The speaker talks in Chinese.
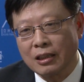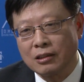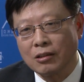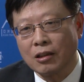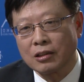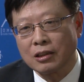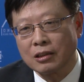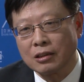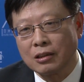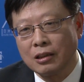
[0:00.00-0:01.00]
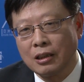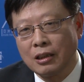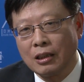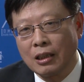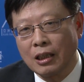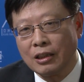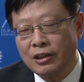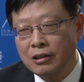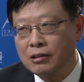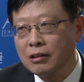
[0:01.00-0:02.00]
呢，正好是，啊、呃、
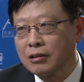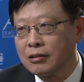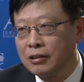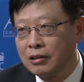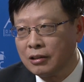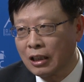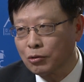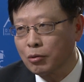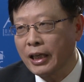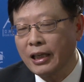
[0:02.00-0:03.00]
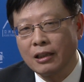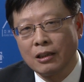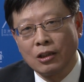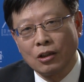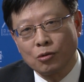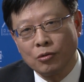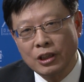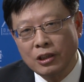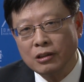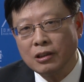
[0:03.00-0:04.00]
阴盛阳衰。所谓
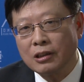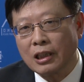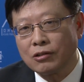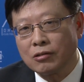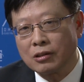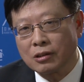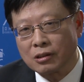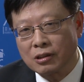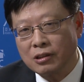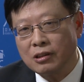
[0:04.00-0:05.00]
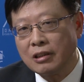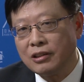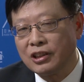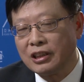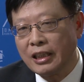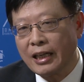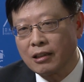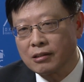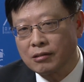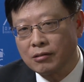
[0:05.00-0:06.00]
阴盛呢，就是指私人企业、
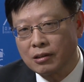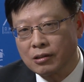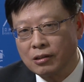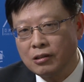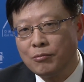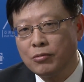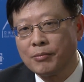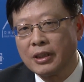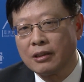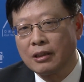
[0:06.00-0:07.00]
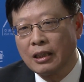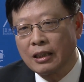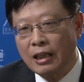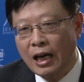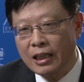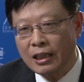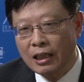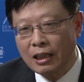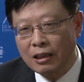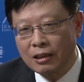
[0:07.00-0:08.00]
私人部门，它的